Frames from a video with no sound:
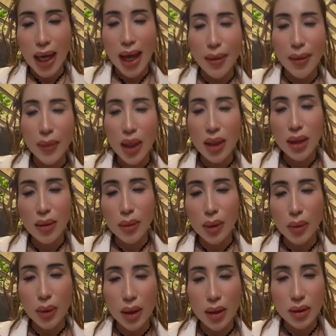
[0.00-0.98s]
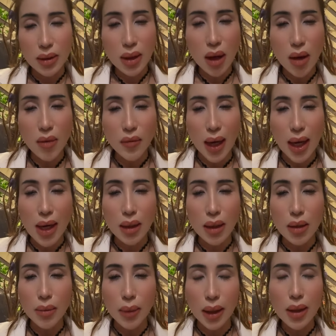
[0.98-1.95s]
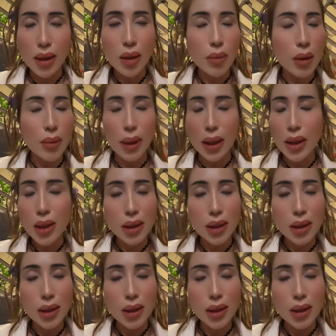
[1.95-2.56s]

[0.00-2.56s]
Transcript: Nam đó nha mọi người chứ không phải là người Mỹ đâu người Mỹ